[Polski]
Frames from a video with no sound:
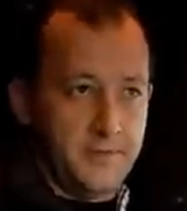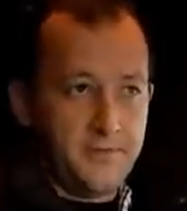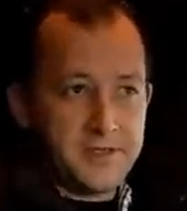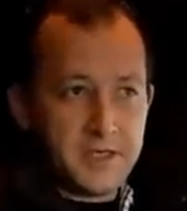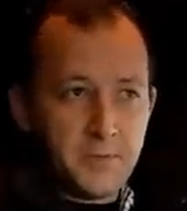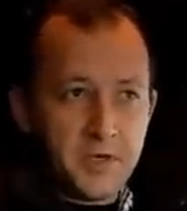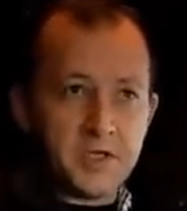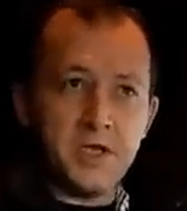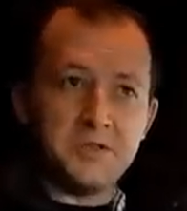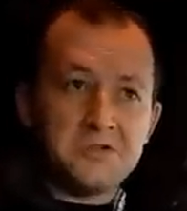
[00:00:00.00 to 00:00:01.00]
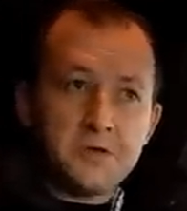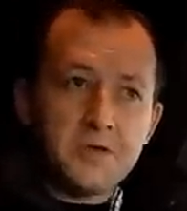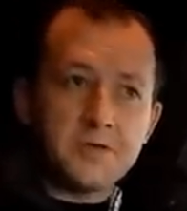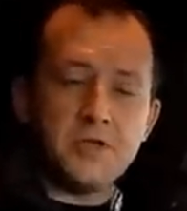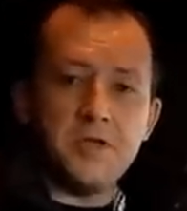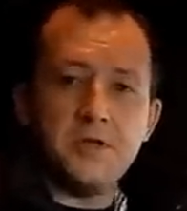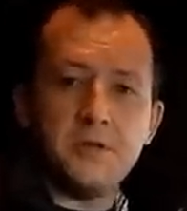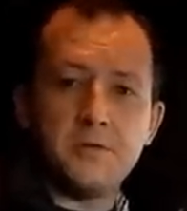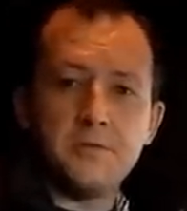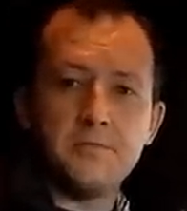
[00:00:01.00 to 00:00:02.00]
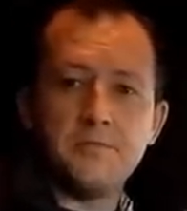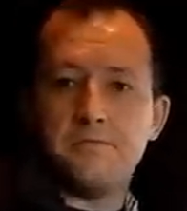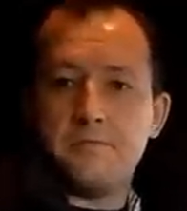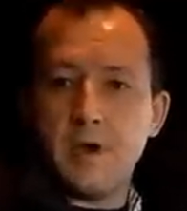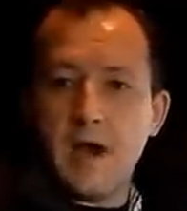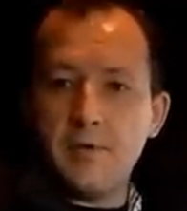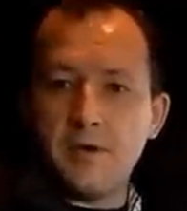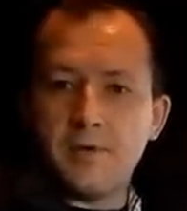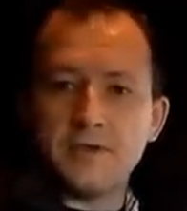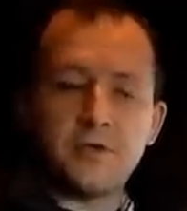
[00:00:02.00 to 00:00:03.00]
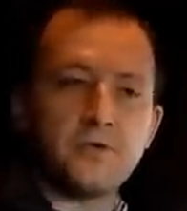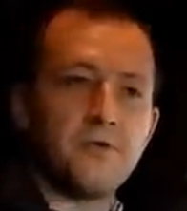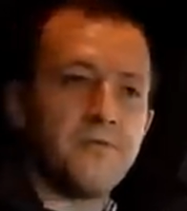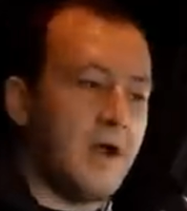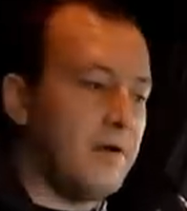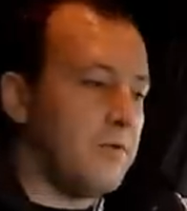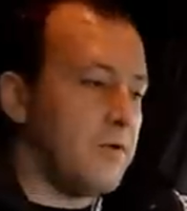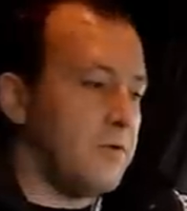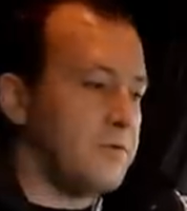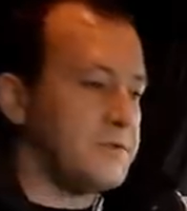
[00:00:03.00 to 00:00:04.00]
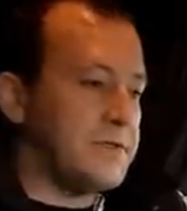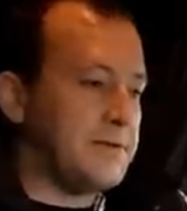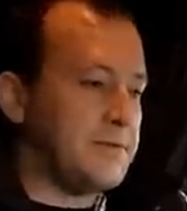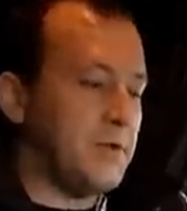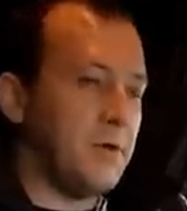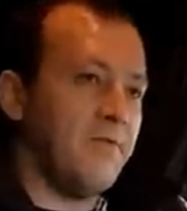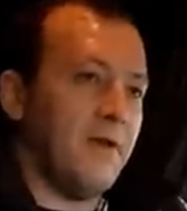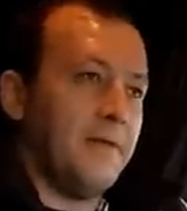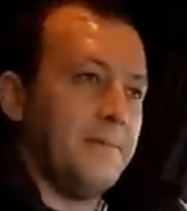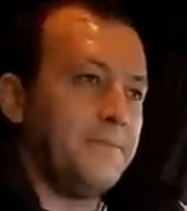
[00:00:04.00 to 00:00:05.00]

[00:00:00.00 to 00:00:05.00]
Więcej piknięć, czyli albo nie ma środków, albo konto zostało zablokowane.